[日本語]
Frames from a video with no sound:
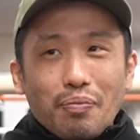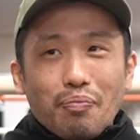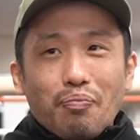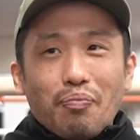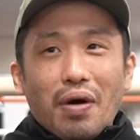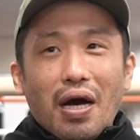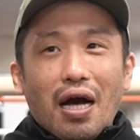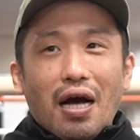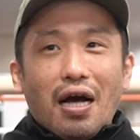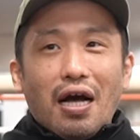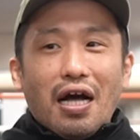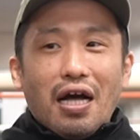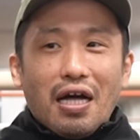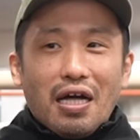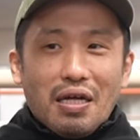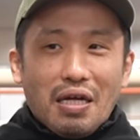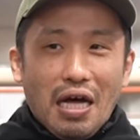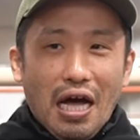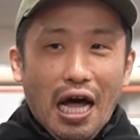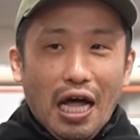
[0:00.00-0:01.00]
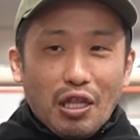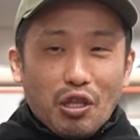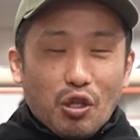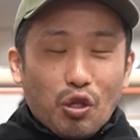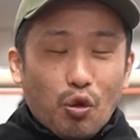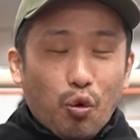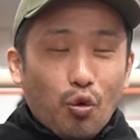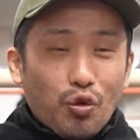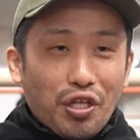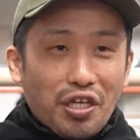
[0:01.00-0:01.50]
まあ
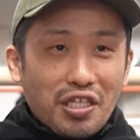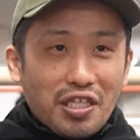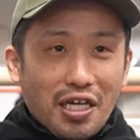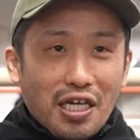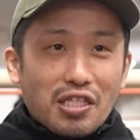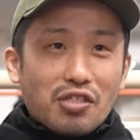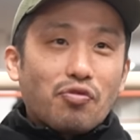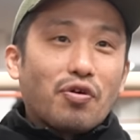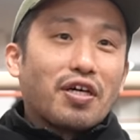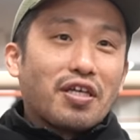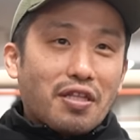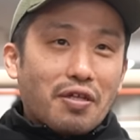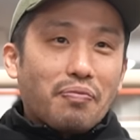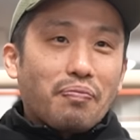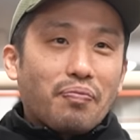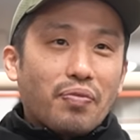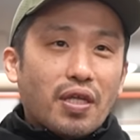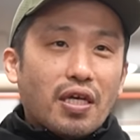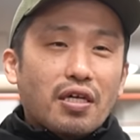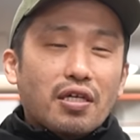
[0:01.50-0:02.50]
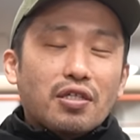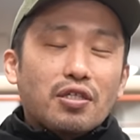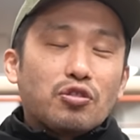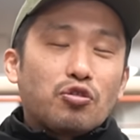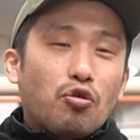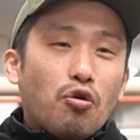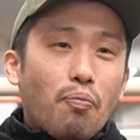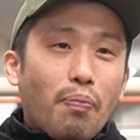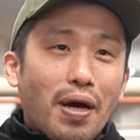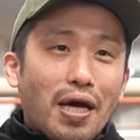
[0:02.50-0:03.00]
圧倒的に勝つわけで、はい、で
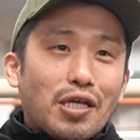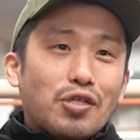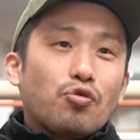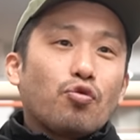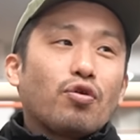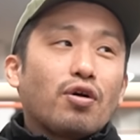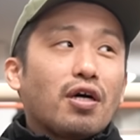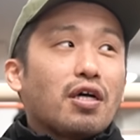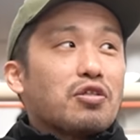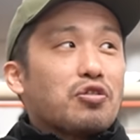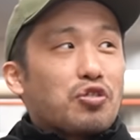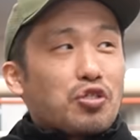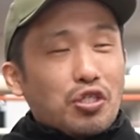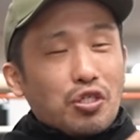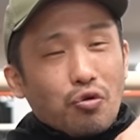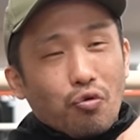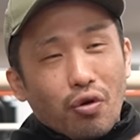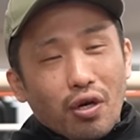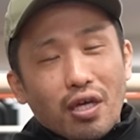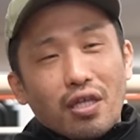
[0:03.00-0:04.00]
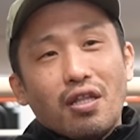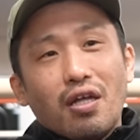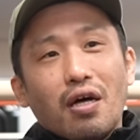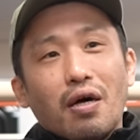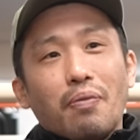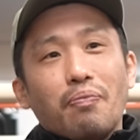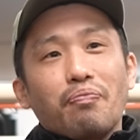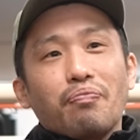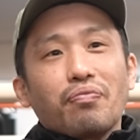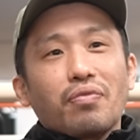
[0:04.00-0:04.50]
そのバイソンがついこの
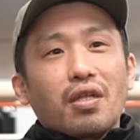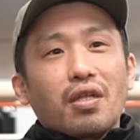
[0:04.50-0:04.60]
間